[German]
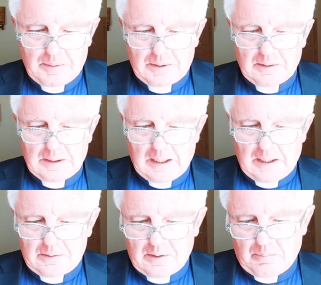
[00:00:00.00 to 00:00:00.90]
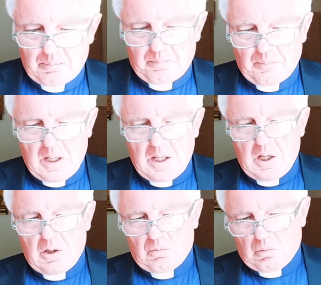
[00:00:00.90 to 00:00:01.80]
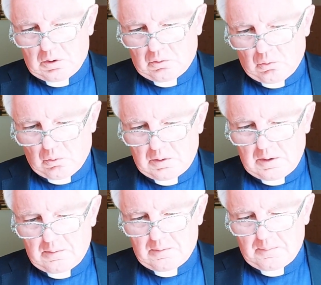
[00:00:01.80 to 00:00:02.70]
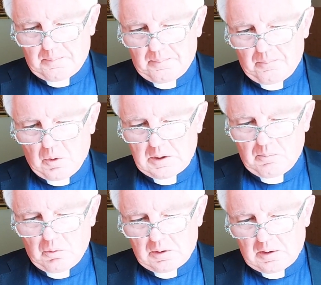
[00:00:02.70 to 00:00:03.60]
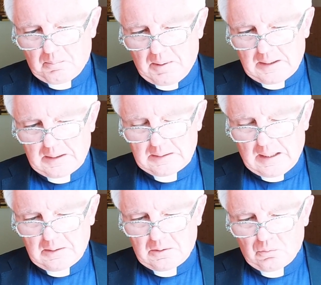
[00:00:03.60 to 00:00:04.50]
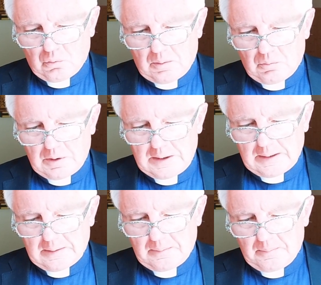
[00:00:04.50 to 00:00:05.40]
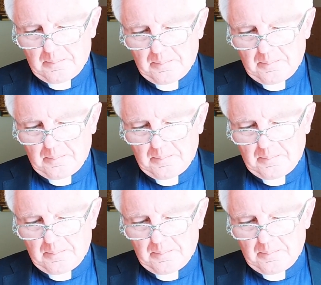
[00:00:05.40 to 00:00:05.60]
mit Interesse am Wort Gottes, heute möchte ich ein paar Gedanken formulieren